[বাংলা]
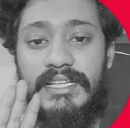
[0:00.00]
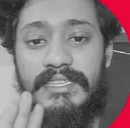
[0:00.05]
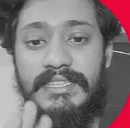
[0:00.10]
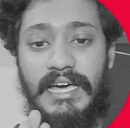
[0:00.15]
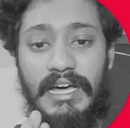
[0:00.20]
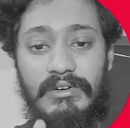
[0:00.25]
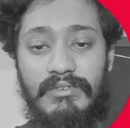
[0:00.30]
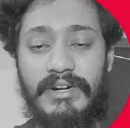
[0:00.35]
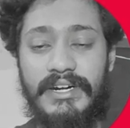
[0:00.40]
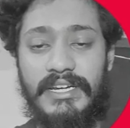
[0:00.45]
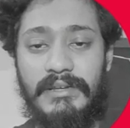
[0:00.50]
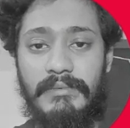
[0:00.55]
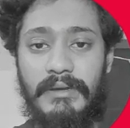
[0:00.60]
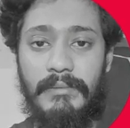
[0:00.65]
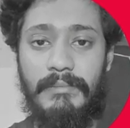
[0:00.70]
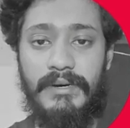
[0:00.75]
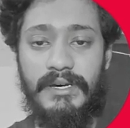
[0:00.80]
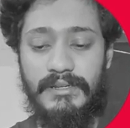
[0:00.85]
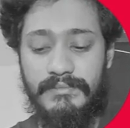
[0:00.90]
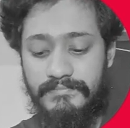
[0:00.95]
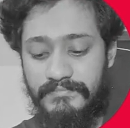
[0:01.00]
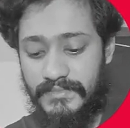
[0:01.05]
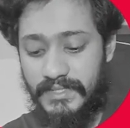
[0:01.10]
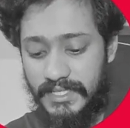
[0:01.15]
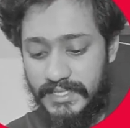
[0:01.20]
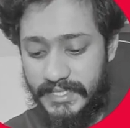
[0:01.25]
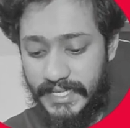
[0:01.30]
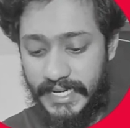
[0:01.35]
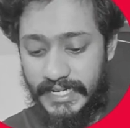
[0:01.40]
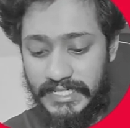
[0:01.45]
দারুণ একটা ব্যাপার
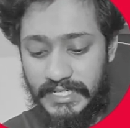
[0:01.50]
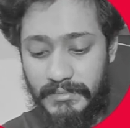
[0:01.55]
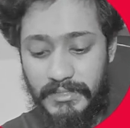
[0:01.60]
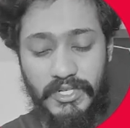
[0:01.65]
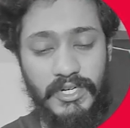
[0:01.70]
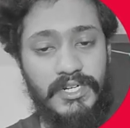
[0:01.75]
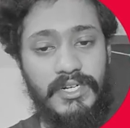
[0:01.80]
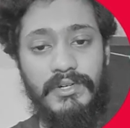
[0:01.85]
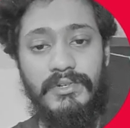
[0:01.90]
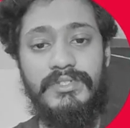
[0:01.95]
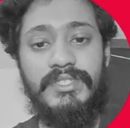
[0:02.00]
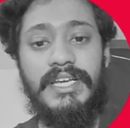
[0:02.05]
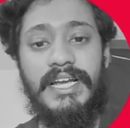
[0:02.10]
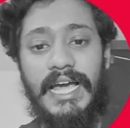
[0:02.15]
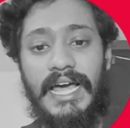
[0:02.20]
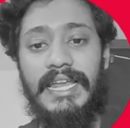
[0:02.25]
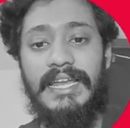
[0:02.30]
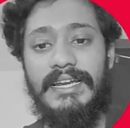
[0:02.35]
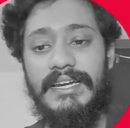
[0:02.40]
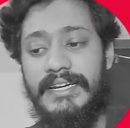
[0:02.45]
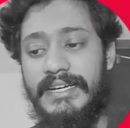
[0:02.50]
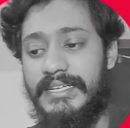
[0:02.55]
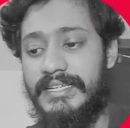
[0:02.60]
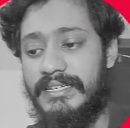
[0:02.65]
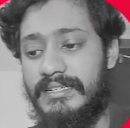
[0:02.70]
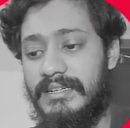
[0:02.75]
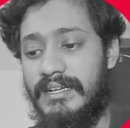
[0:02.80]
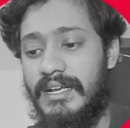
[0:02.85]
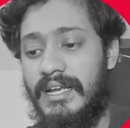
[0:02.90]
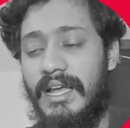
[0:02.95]
সেকেন্ড যে বিষয়টা হচ্ছে কালার গ্রেডিং
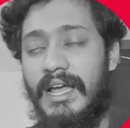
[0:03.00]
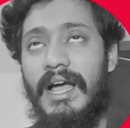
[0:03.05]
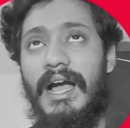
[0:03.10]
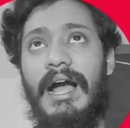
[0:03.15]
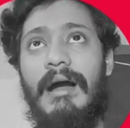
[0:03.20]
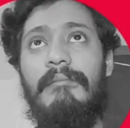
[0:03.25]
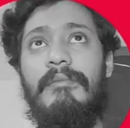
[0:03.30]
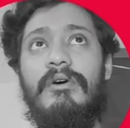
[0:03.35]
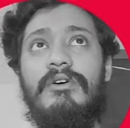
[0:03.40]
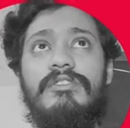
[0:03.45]
আমরা